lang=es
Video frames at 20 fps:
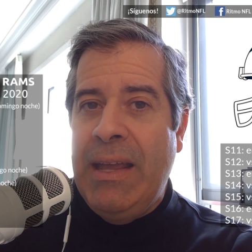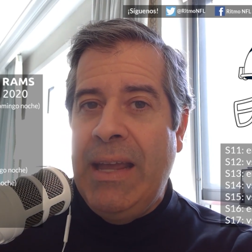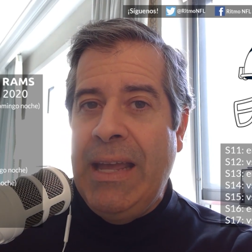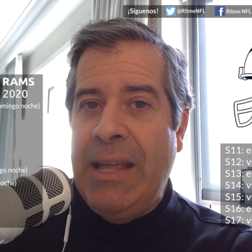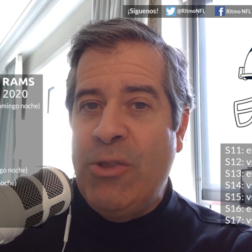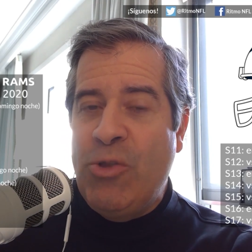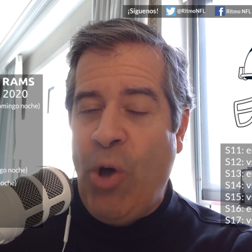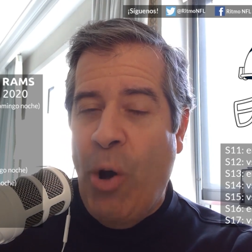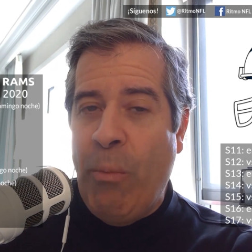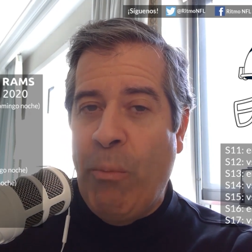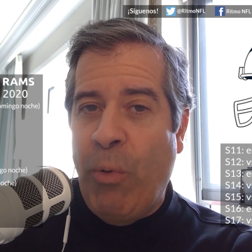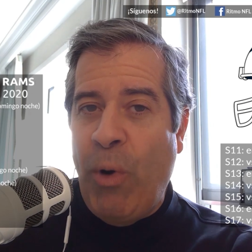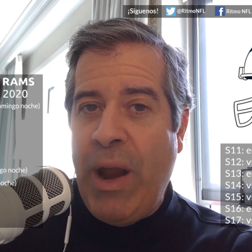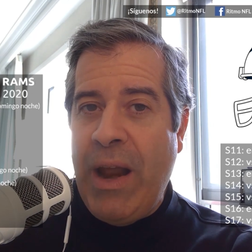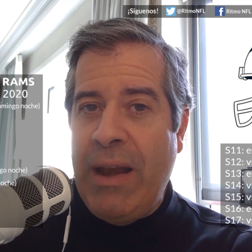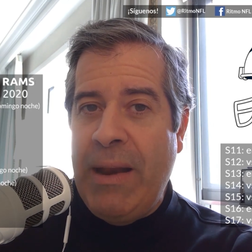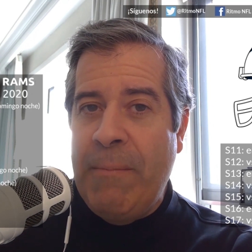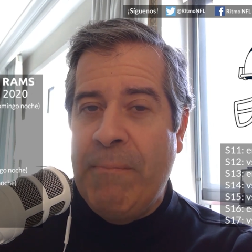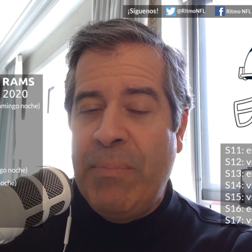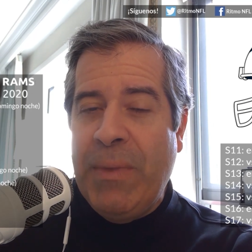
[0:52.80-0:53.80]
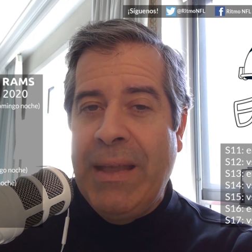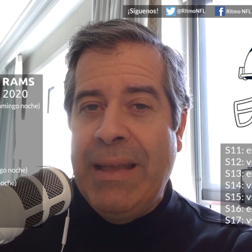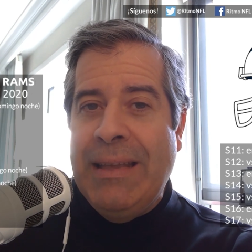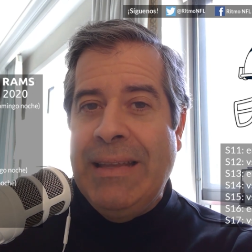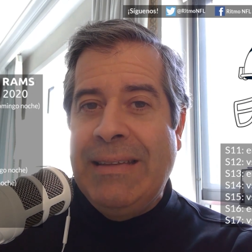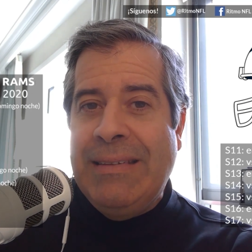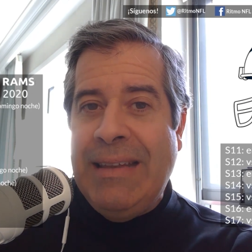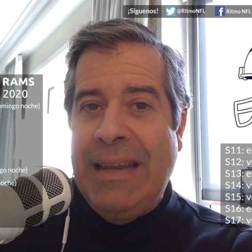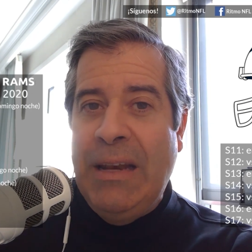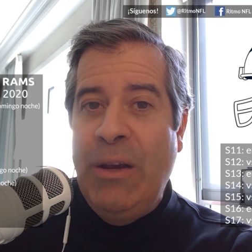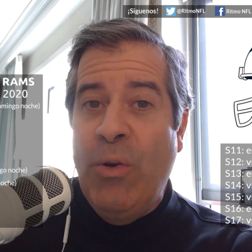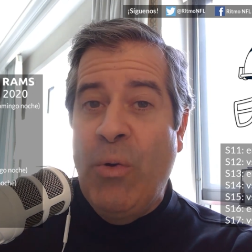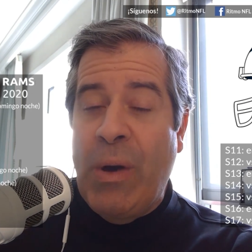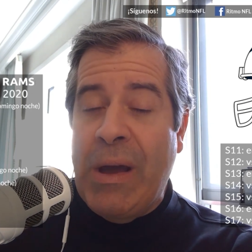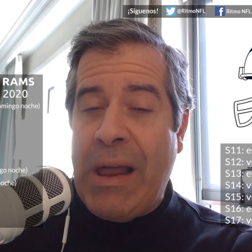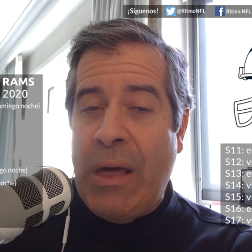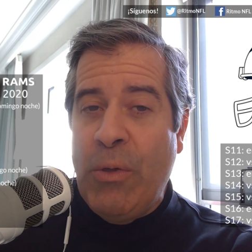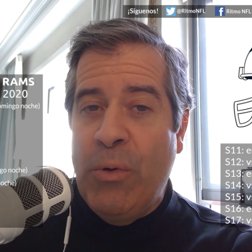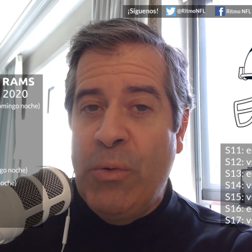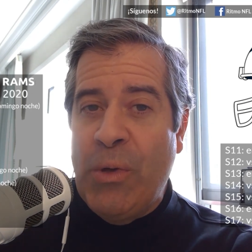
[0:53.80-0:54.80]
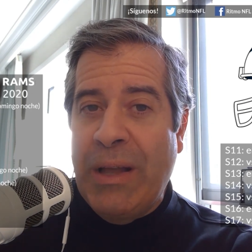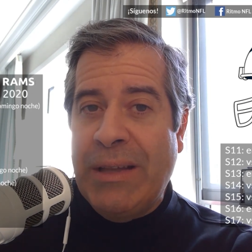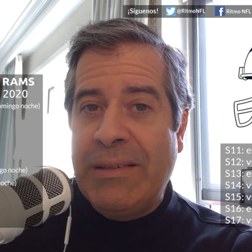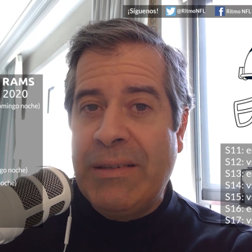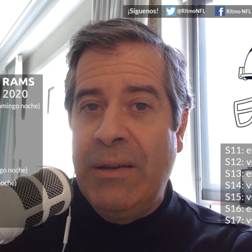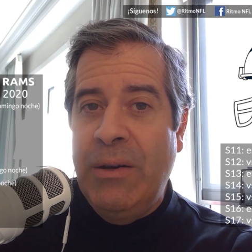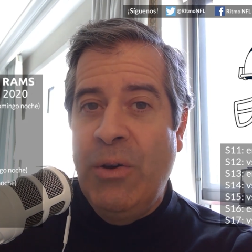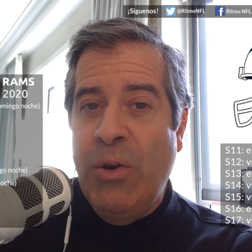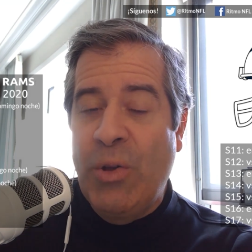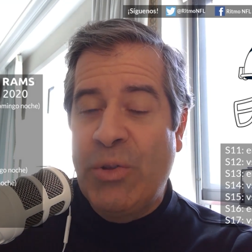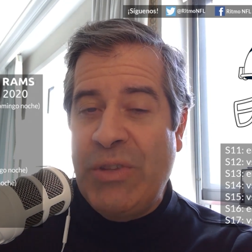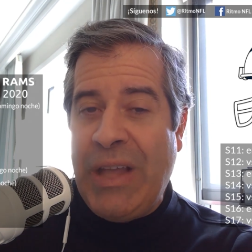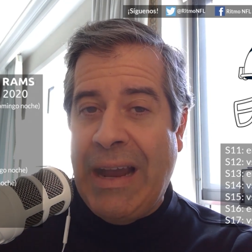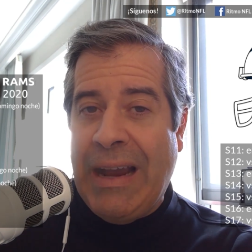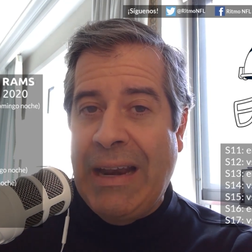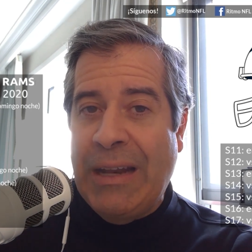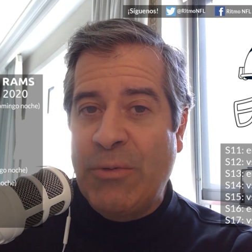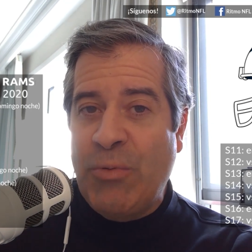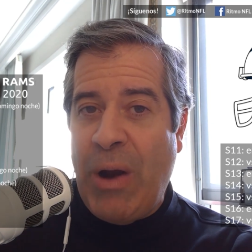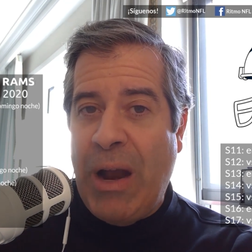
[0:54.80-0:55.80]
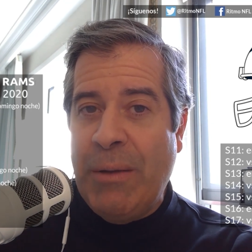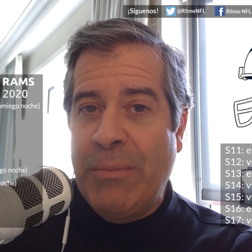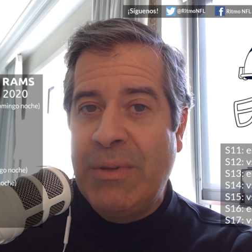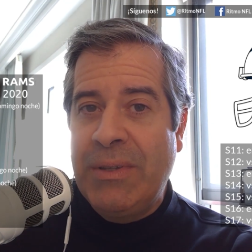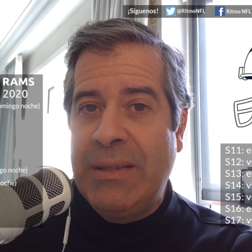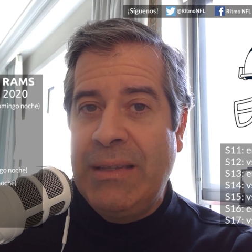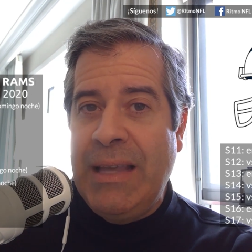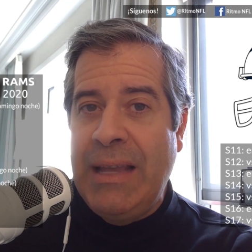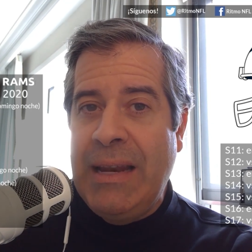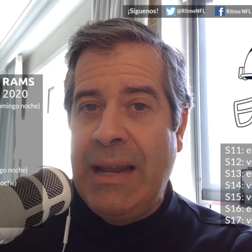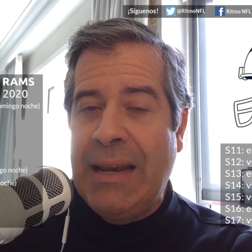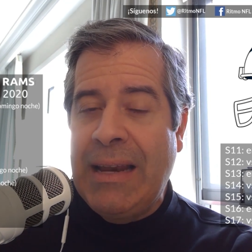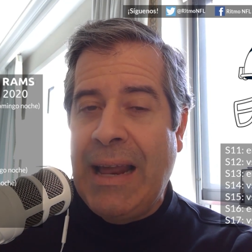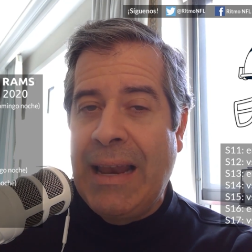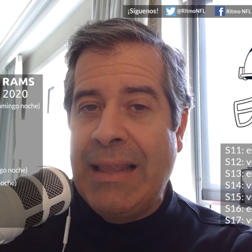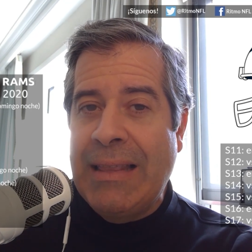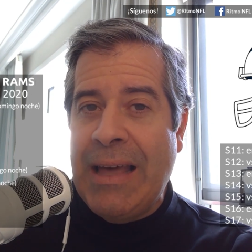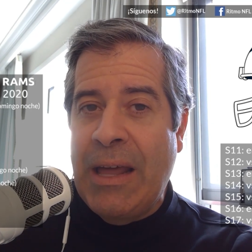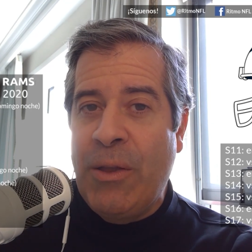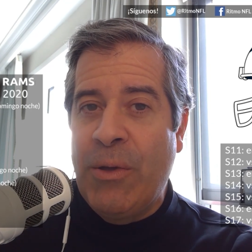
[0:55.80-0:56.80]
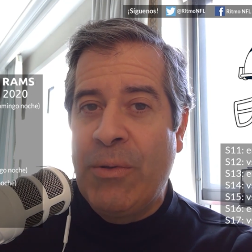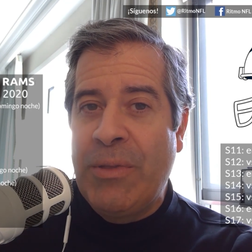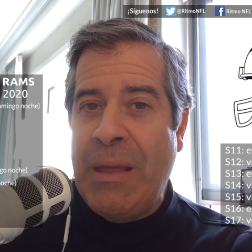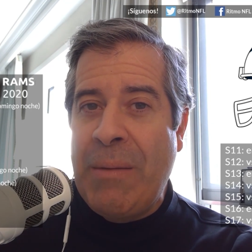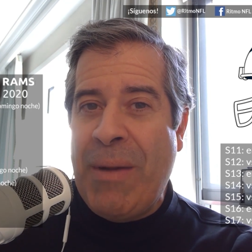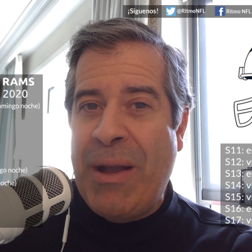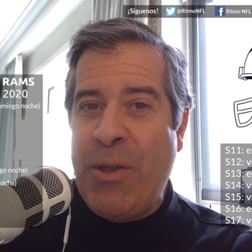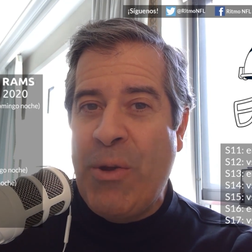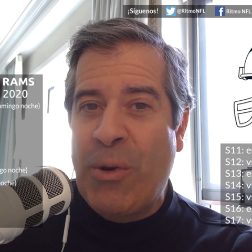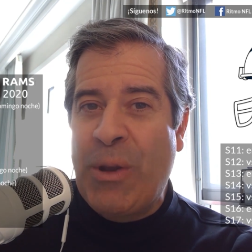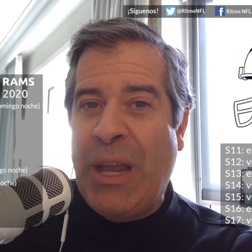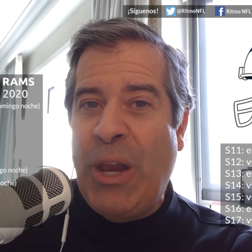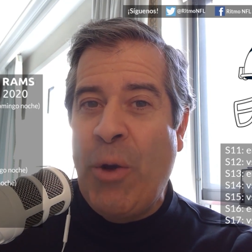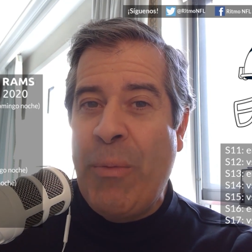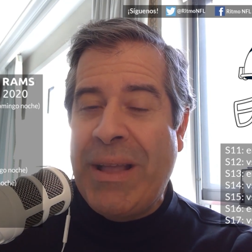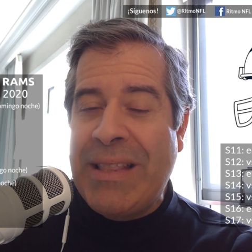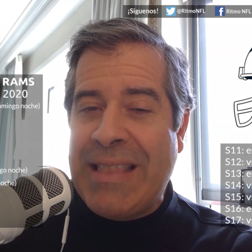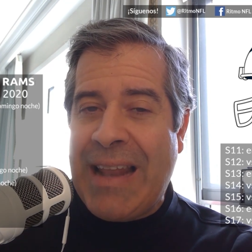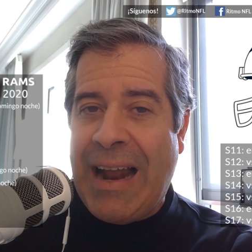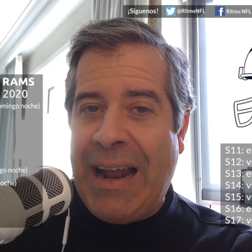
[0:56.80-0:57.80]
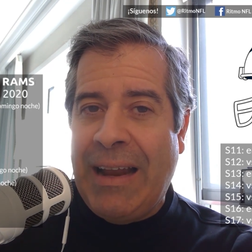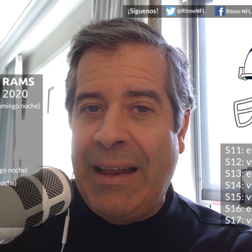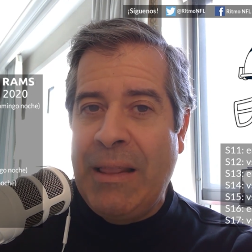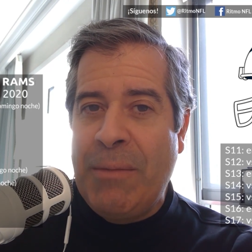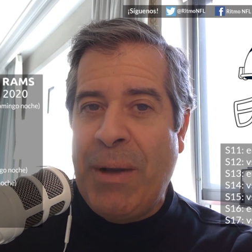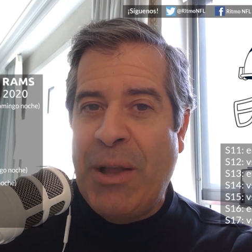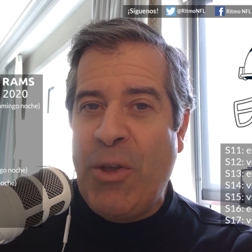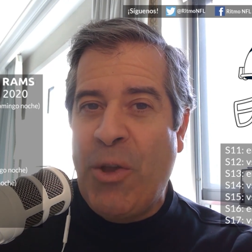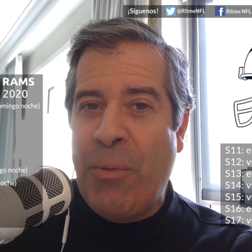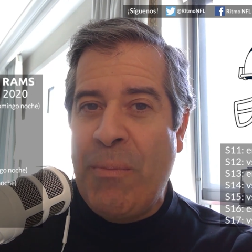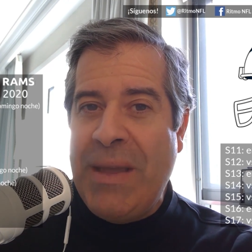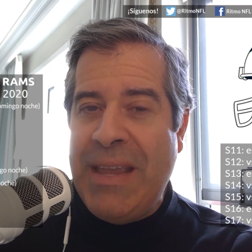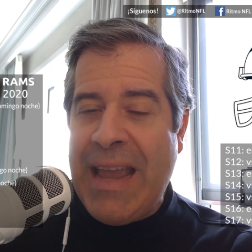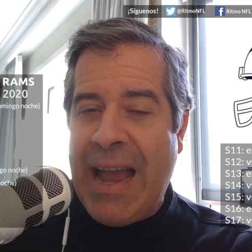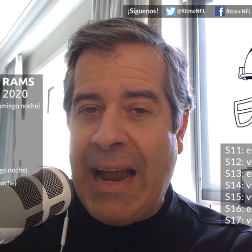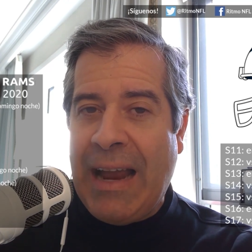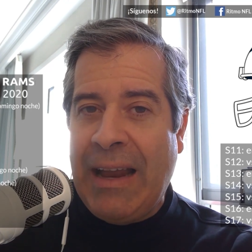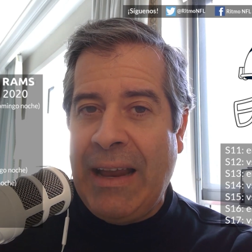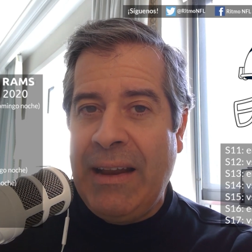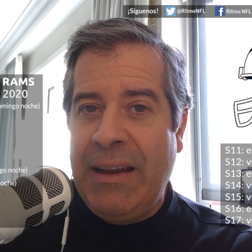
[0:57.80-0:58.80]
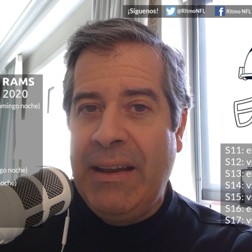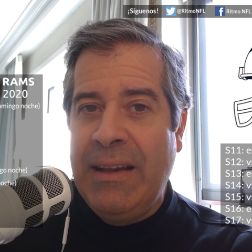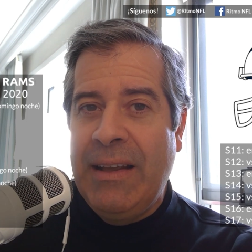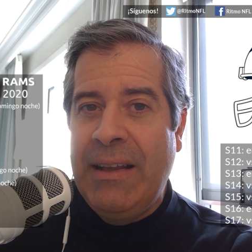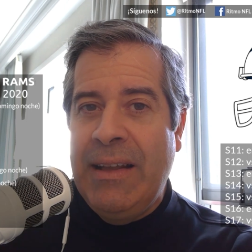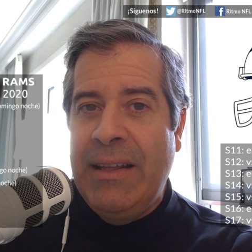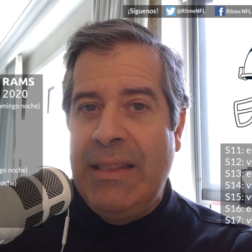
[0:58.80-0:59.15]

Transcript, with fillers: y Tom Brady. Sin lugar a dudas, Los Ángeles Rams tiene el calendario de mayor kilometraje, de mayor millaje,